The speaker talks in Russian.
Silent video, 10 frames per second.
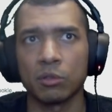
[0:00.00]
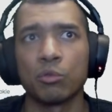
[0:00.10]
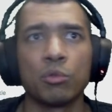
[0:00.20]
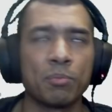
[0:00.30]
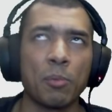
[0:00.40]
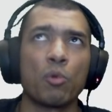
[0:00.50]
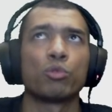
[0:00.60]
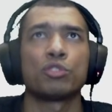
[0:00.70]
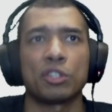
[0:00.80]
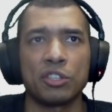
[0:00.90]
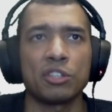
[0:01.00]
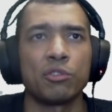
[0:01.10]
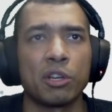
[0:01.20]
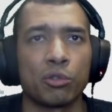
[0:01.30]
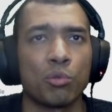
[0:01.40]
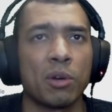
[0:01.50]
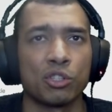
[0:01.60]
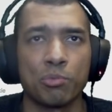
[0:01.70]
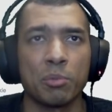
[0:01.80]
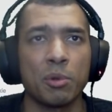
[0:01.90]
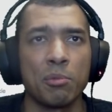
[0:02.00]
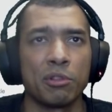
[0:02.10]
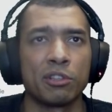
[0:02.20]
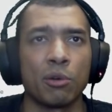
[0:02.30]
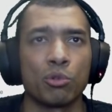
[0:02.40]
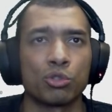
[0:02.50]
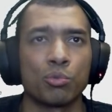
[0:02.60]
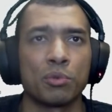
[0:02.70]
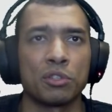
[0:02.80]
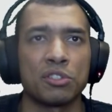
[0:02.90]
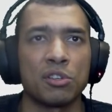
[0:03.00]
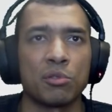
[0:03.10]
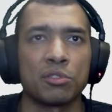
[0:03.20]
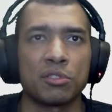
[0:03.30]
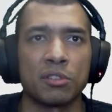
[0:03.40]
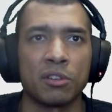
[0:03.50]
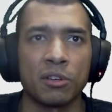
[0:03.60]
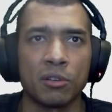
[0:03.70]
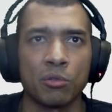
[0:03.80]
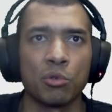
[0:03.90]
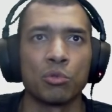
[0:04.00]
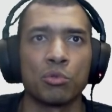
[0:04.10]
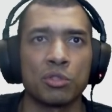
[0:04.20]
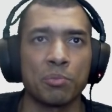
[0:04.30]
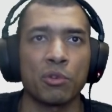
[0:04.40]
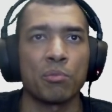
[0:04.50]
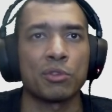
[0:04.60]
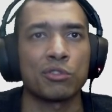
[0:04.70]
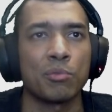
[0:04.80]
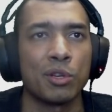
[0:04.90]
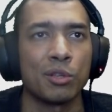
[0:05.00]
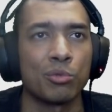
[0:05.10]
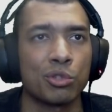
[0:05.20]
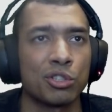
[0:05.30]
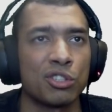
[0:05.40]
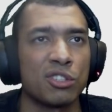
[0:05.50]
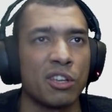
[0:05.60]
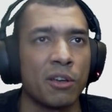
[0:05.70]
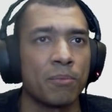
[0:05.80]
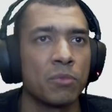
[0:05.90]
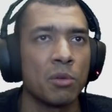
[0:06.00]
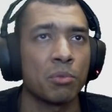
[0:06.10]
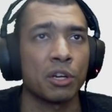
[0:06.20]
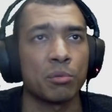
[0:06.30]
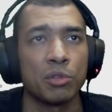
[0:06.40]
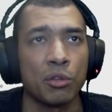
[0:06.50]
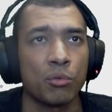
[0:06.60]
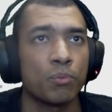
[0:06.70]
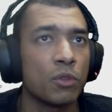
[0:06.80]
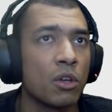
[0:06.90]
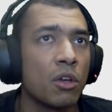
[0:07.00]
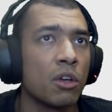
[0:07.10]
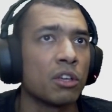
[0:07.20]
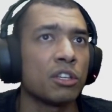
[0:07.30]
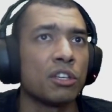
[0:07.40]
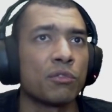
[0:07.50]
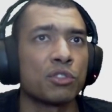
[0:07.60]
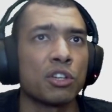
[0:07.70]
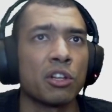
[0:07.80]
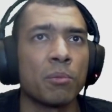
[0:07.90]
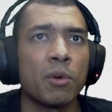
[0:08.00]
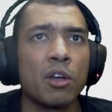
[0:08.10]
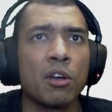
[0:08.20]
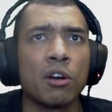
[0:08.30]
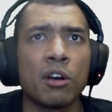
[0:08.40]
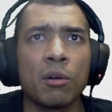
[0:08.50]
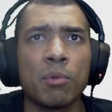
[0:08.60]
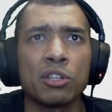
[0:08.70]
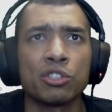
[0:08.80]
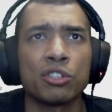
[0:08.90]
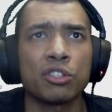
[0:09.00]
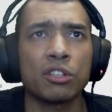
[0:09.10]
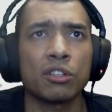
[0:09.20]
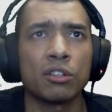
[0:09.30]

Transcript: Ну, по поводу тех действий, которые Банжи предпримет для того, чтобы сделать э, гонку за первое место в мире немножко честнее, по их мнению. И в целом, э, Банжи э,